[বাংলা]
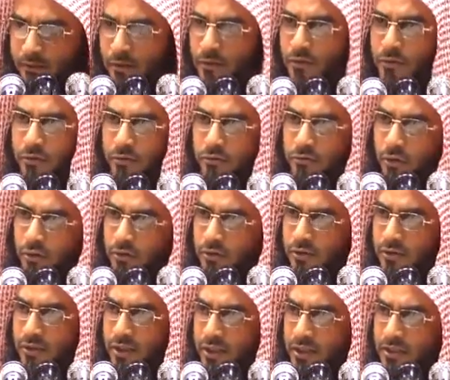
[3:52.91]
অজ্ঞ তো অজ্ঞ
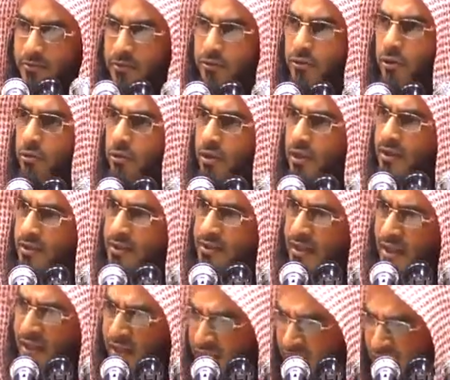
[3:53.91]
থেকে যাবে তহিদ
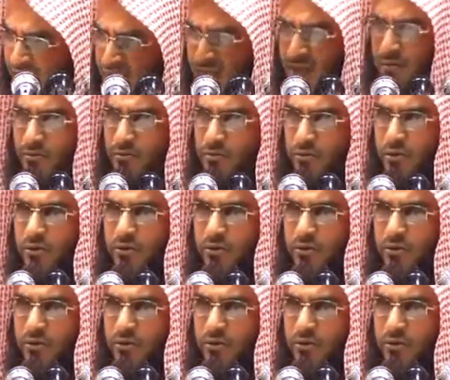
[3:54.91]
জানেই না ও